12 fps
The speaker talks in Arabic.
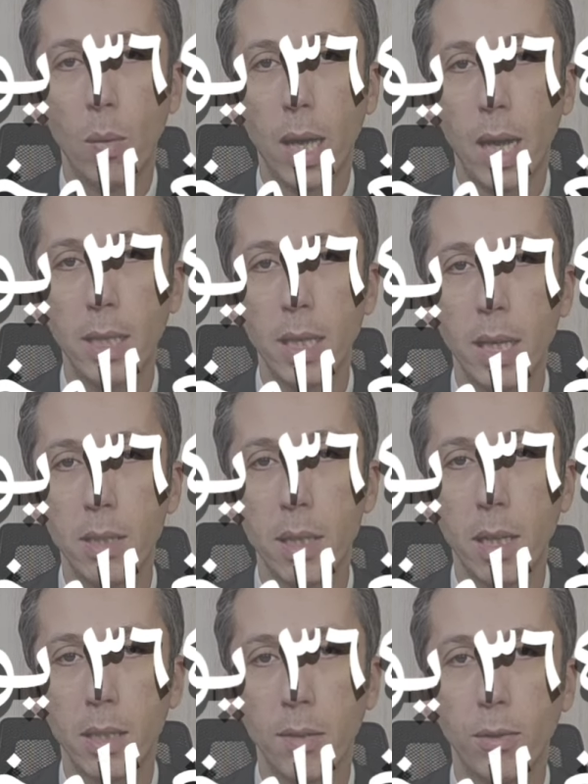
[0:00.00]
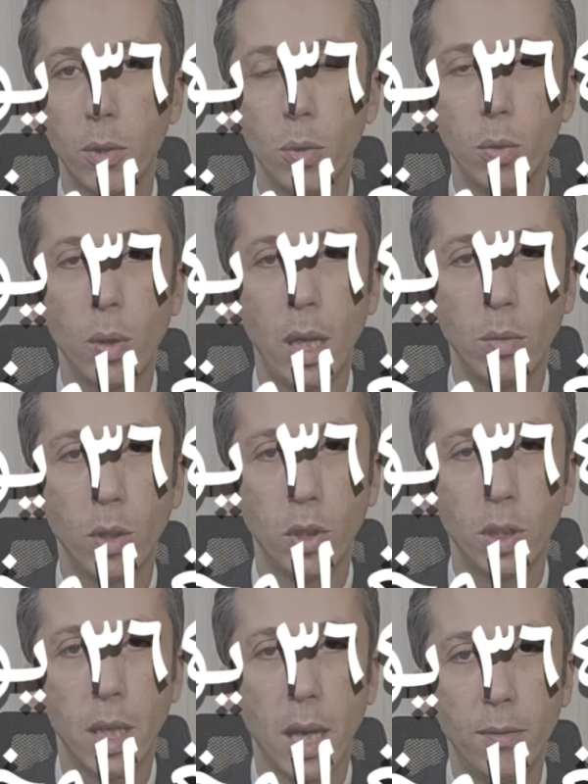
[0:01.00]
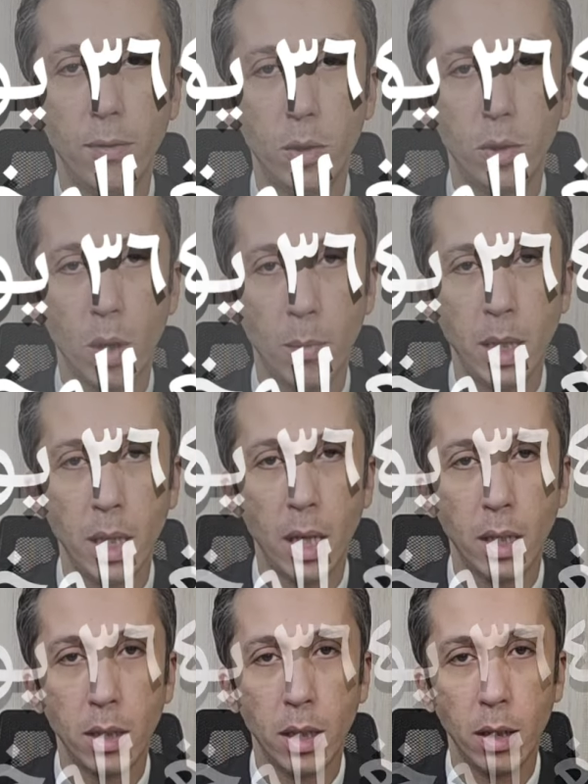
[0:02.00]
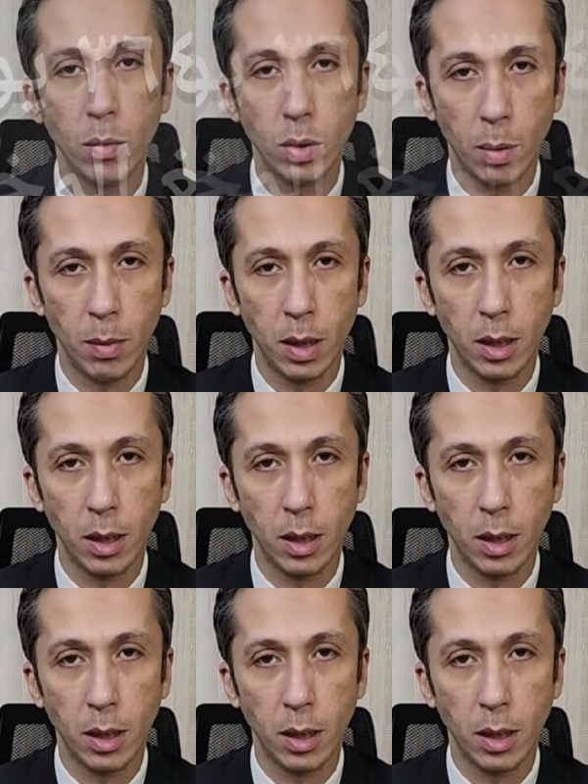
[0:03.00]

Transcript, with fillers: والعائد اللي هينزل حساب في حدود 21982